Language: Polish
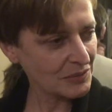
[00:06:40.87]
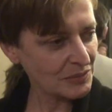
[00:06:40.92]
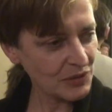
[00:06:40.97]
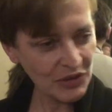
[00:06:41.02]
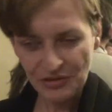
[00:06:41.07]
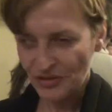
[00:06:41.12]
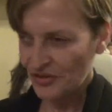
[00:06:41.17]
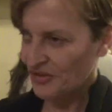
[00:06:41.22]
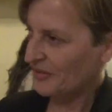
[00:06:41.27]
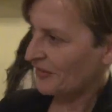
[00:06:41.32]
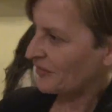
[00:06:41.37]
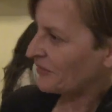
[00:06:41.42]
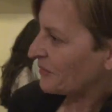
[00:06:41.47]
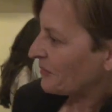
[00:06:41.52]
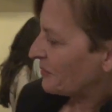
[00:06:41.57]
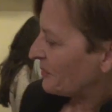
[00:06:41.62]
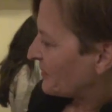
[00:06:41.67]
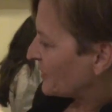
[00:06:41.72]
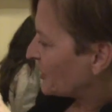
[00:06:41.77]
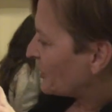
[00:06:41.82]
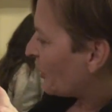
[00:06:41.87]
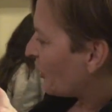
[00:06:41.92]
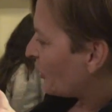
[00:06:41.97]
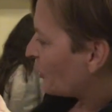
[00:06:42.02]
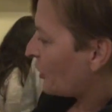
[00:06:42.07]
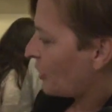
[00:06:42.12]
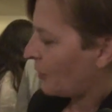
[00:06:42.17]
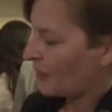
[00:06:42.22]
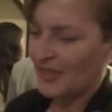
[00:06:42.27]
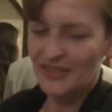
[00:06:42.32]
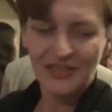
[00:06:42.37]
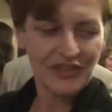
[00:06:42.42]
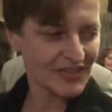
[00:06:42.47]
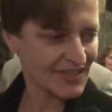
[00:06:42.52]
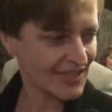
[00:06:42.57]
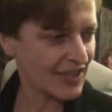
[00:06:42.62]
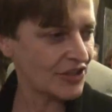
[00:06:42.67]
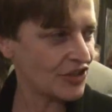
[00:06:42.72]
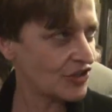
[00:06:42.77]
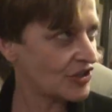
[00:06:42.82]
Proszę się dookoła
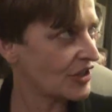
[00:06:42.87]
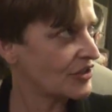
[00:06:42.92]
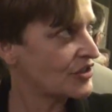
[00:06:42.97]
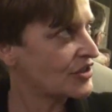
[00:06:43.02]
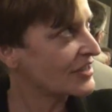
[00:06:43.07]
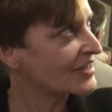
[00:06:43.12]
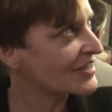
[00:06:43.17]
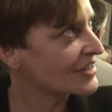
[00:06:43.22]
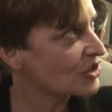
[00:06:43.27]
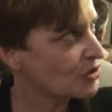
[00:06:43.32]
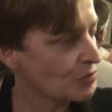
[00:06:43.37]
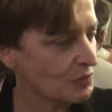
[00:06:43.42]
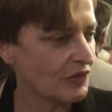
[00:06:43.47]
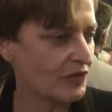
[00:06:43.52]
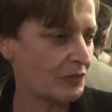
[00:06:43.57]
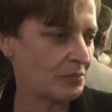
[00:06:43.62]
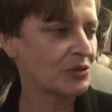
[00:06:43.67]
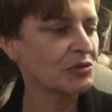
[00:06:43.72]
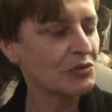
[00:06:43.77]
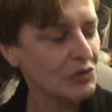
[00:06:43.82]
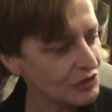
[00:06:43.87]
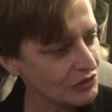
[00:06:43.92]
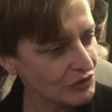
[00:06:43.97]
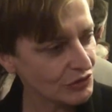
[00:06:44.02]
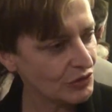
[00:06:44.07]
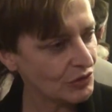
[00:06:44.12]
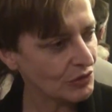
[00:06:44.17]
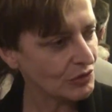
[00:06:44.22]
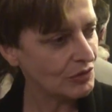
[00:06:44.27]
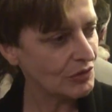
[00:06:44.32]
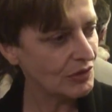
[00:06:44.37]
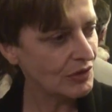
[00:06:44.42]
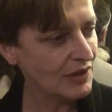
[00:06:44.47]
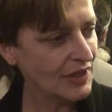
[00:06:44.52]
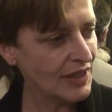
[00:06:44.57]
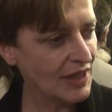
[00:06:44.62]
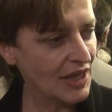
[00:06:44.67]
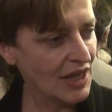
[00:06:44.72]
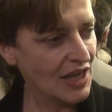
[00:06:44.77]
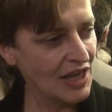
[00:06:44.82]
rozejrzeć, jesteśmy w budynku.
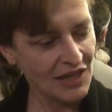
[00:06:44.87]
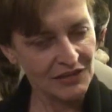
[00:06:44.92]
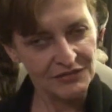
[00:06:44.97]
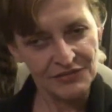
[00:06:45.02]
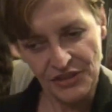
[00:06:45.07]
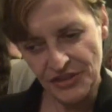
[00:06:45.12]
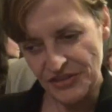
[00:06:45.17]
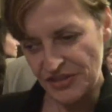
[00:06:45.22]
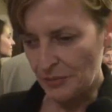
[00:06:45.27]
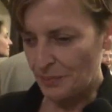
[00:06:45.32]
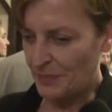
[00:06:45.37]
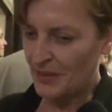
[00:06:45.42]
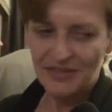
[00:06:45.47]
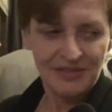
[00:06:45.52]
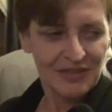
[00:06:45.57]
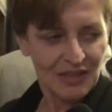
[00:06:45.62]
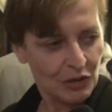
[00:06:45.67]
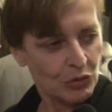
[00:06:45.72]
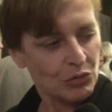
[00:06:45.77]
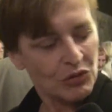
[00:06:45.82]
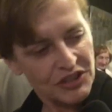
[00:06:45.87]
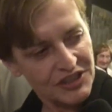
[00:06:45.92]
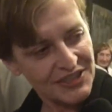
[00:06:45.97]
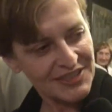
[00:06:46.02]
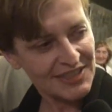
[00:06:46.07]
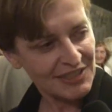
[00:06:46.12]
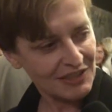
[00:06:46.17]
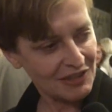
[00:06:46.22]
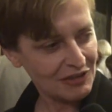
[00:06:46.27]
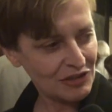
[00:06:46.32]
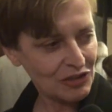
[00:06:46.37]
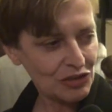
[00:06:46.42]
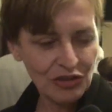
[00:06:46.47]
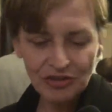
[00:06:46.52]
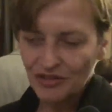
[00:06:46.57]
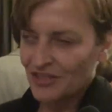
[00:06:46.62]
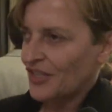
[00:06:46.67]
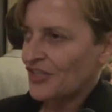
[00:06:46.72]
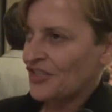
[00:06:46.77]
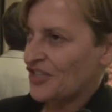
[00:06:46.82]
Wyjdzie pan na ulicę,
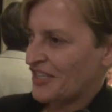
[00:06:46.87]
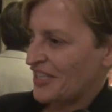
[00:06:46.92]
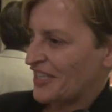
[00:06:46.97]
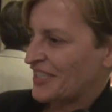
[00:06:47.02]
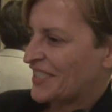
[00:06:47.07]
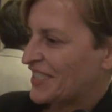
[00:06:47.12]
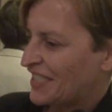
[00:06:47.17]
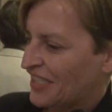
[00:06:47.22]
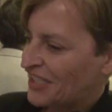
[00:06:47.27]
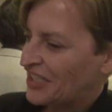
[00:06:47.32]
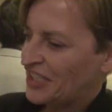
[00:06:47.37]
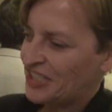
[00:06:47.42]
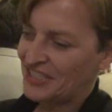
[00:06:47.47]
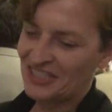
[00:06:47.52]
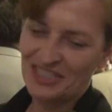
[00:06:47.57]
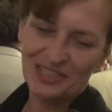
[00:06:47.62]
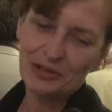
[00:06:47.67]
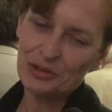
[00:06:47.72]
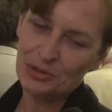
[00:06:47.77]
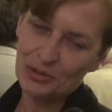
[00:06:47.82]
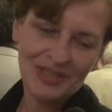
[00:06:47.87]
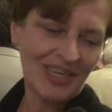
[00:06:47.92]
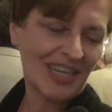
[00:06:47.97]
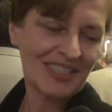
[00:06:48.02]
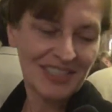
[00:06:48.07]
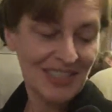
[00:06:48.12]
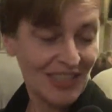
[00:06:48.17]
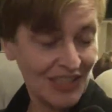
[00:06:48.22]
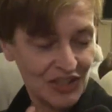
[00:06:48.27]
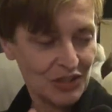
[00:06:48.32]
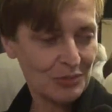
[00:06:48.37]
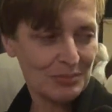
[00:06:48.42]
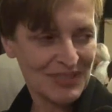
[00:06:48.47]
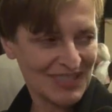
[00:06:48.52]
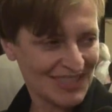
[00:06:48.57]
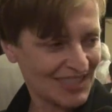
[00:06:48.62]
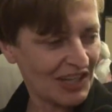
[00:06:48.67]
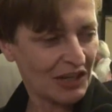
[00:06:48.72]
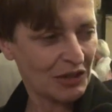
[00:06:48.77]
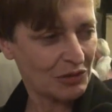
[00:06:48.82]
to też jest architektura, tyle że
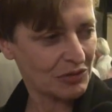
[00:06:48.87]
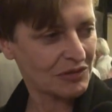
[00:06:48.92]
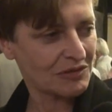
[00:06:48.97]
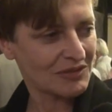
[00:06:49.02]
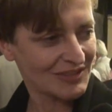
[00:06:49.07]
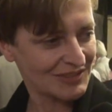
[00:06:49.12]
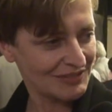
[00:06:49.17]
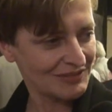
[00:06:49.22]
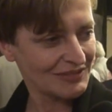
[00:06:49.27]
bez dachu.